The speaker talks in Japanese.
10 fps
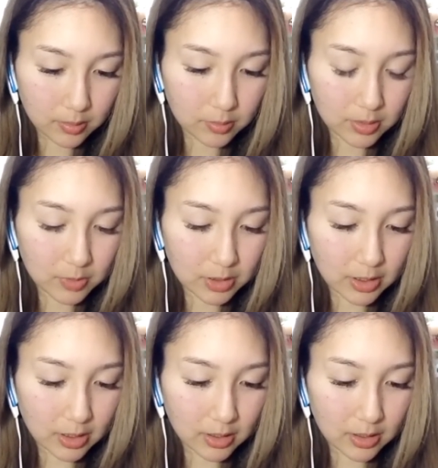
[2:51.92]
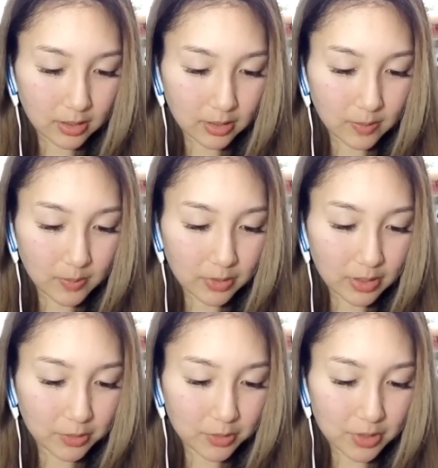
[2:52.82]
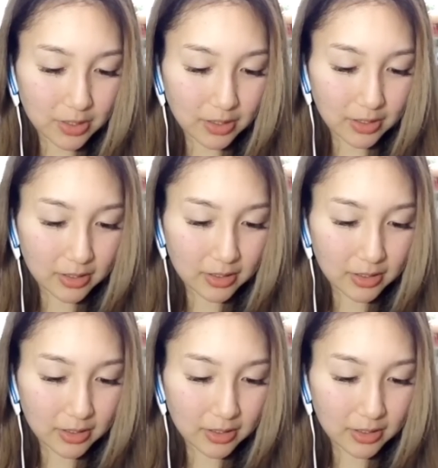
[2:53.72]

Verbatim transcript: こんなもんでいいかあんま余計なことしない